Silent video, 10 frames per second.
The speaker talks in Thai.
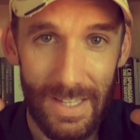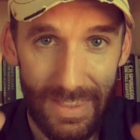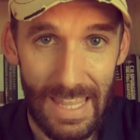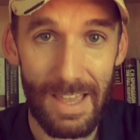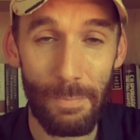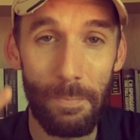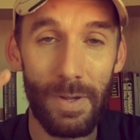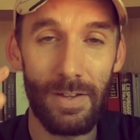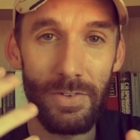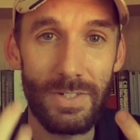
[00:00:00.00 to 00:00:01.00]
เตรียม
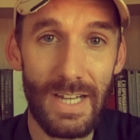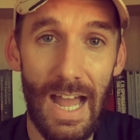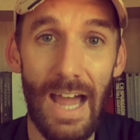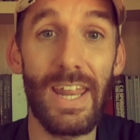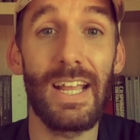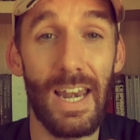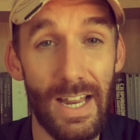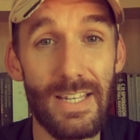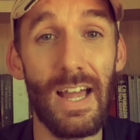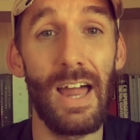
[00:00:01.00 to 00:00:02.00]
เนื้อหาในการอ
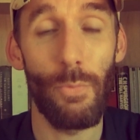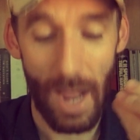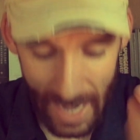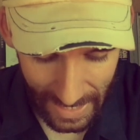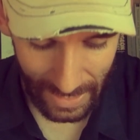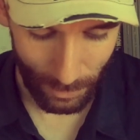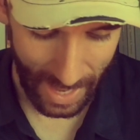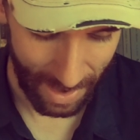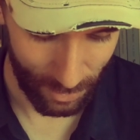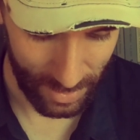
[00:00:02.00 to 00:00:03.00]
ธิษฐาน ไว้ให้เรา
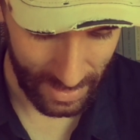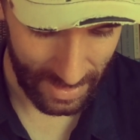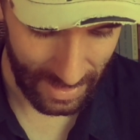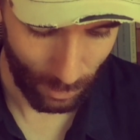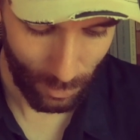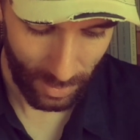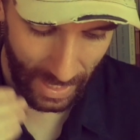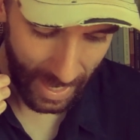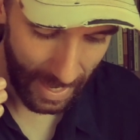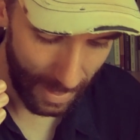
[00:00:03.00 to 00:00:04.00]
แล้ว เราก็แค่